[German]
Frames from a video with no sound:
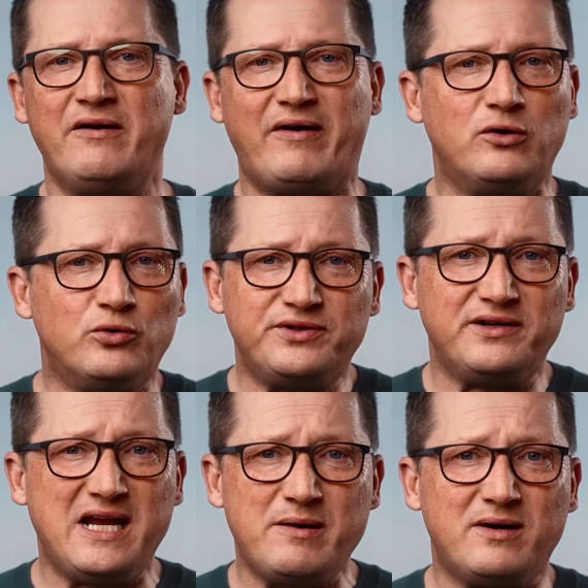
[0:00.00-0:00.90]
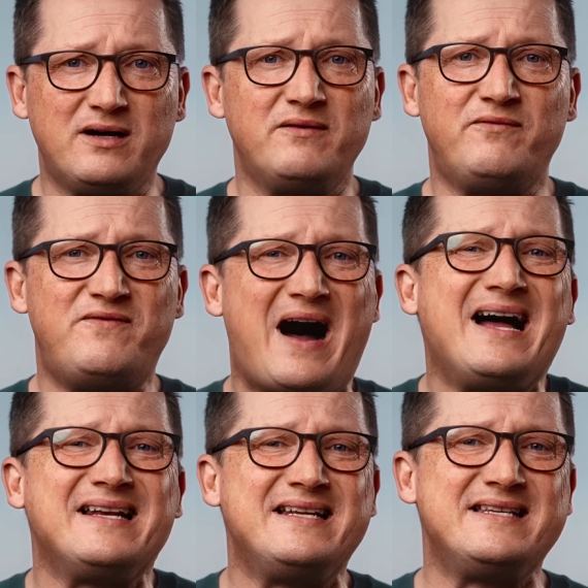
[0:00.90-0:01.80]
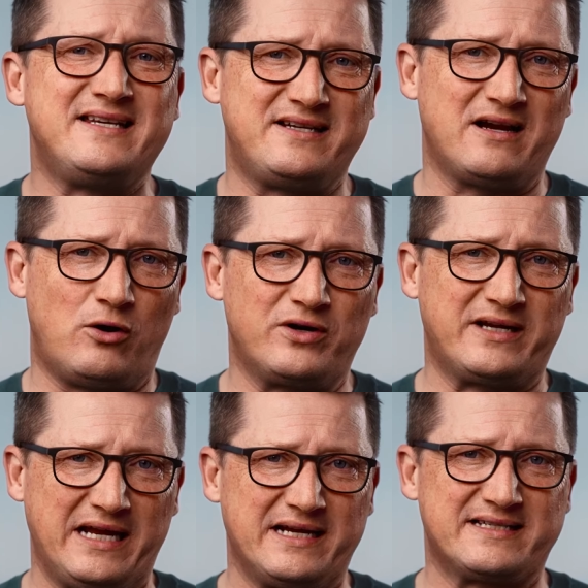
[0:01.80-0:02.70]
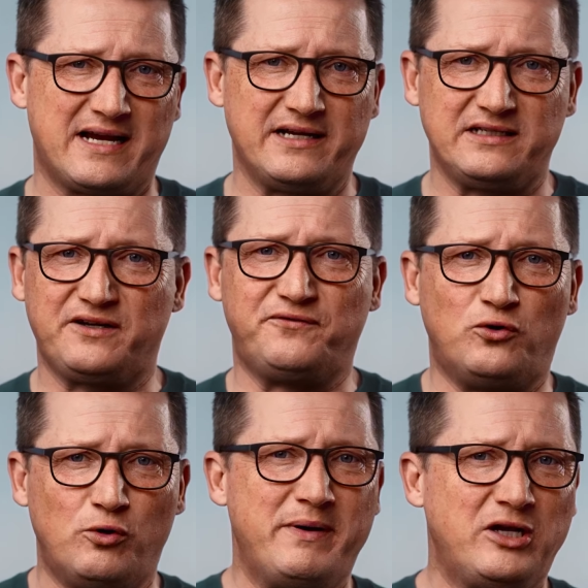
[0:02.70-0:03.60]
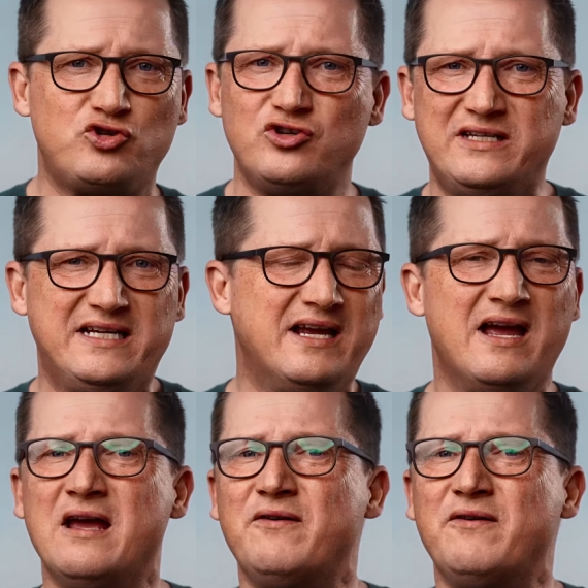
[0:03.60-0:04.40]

weil Unternehmer warnen sich auch gegenseitig vor Menschen, die